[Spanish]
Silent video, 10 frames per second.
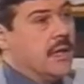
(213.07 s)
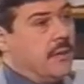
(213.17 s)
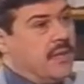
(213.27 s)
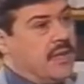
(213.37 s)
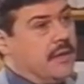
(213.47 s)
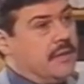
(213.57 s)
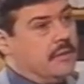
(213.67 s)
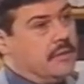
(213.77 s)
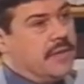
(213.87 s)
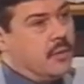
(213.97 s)
en vez de
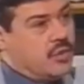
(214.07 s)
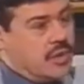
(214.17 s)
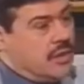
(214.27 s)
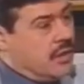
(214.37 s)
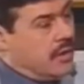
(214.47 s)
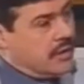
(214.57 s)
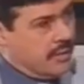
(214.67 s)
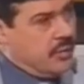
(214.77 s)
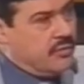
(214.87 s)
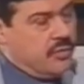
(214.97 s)
dar un sentido al
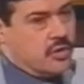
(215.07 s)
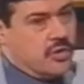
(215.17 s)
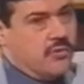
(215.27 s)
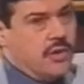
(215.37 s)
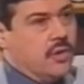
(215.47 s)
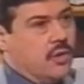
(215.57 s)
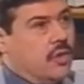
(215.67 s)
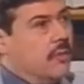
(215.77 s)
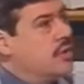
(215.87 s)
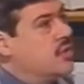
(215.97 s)
término filosófico, lo
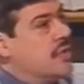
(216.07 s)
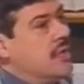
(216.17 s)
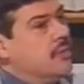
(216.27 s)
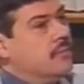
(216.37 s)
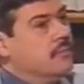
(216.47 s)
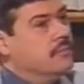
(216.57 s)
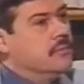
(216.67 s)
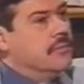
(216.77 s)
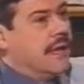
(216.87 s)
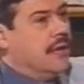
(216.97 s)
que hemos hecho ha sido
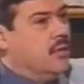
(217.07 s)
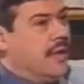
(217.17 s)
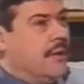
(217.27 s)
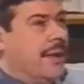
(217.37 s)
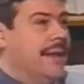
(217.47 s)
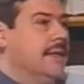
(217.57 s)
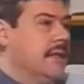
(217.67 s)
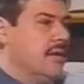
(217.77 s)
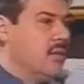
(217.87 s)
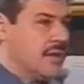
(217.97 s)
darle un
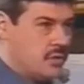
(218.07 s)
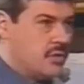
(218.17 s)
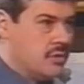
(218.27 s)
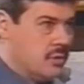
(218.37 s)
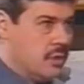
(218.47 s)
equivalente nuestro.